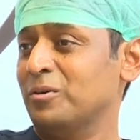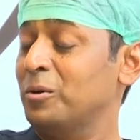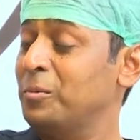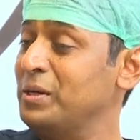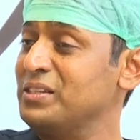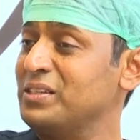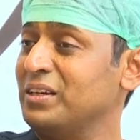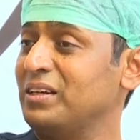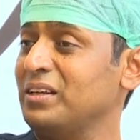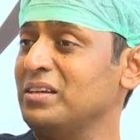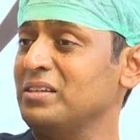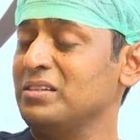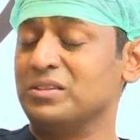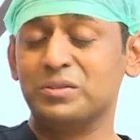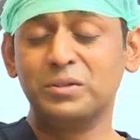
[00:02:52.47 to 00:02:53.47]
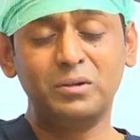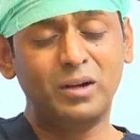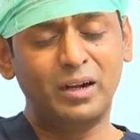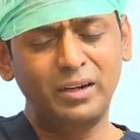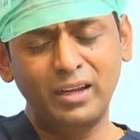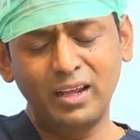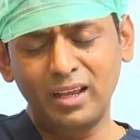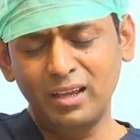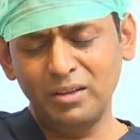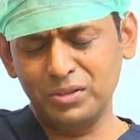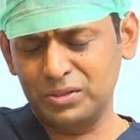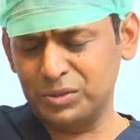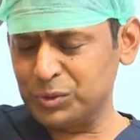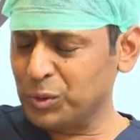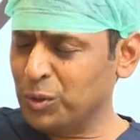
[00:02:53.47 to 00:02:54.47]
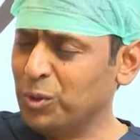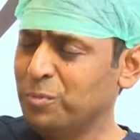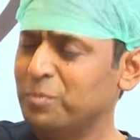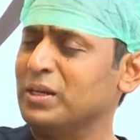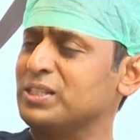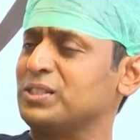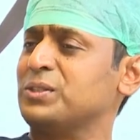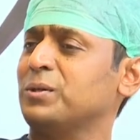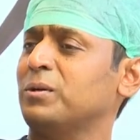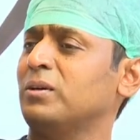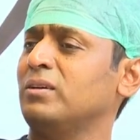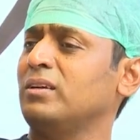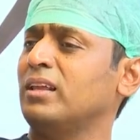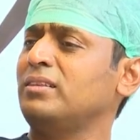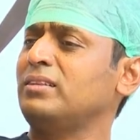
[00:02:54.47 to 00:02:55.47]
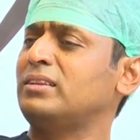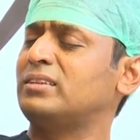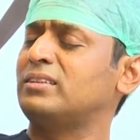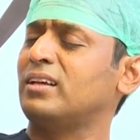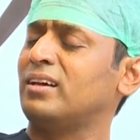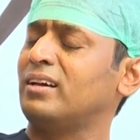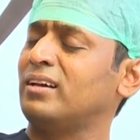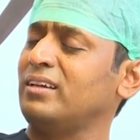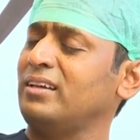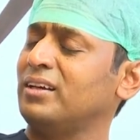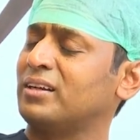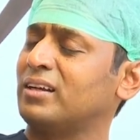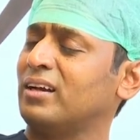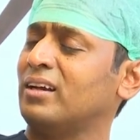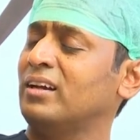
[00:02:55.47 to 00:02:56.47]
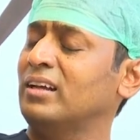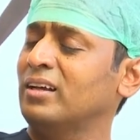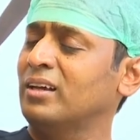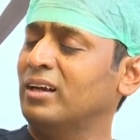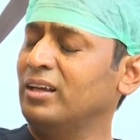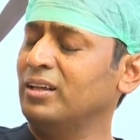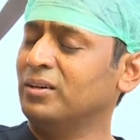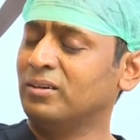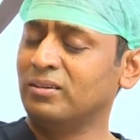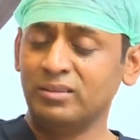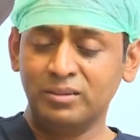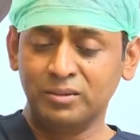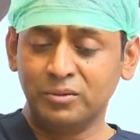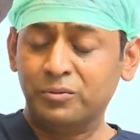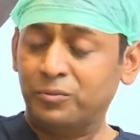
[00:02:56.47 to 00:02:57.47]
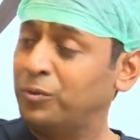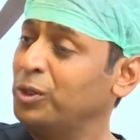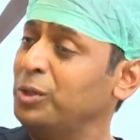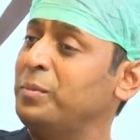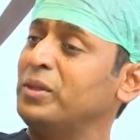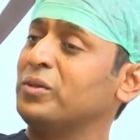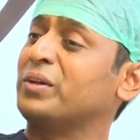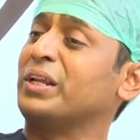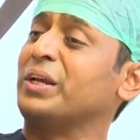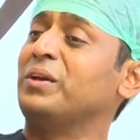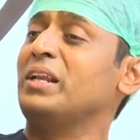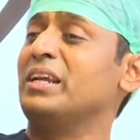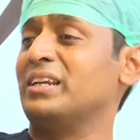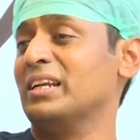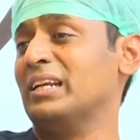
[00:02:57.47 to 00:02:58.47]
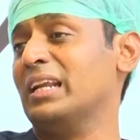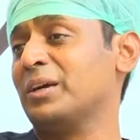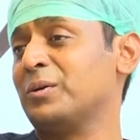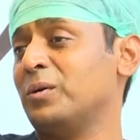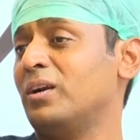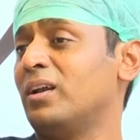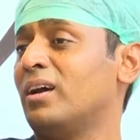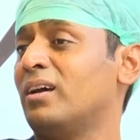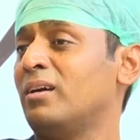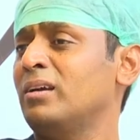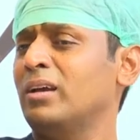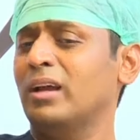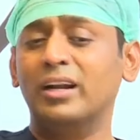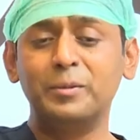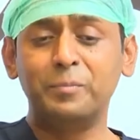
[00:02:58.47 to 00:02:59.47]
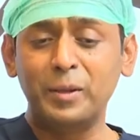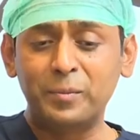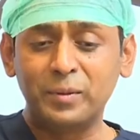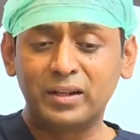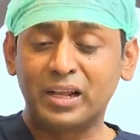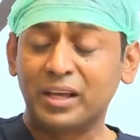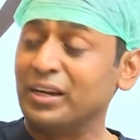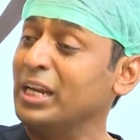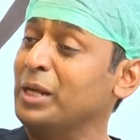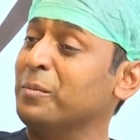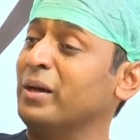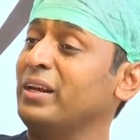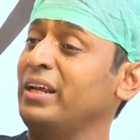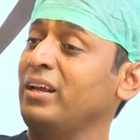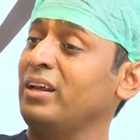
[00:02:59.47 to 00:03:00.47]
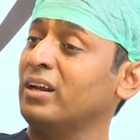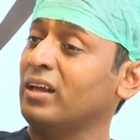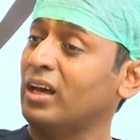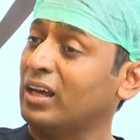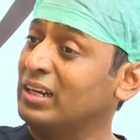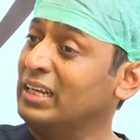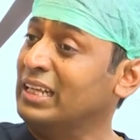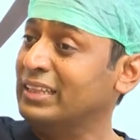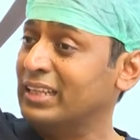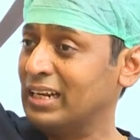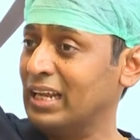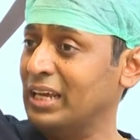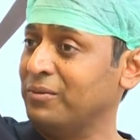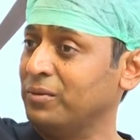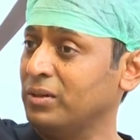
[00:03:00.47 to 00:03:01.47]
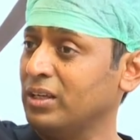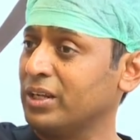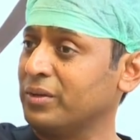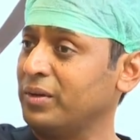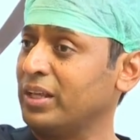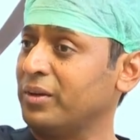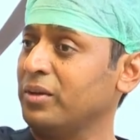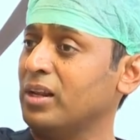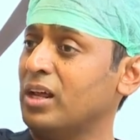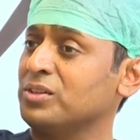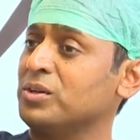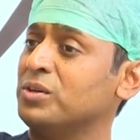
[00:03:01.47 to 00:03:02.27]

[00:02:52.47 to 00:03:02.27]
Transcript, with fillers: ఒబేసిటీ సో అంటే సో మచ్ సో ఎంత ఈ యొక్క యూనో ఫుడ్ మీద ఒక రెగ్యులేషన్ లేకుండా అంటే పీపుల్ ఆర్ అర్నింగ్ మనీ అర్లీ ఇన్ దర్ లైఫ్ ఇరవై ఇరవై నాలుగు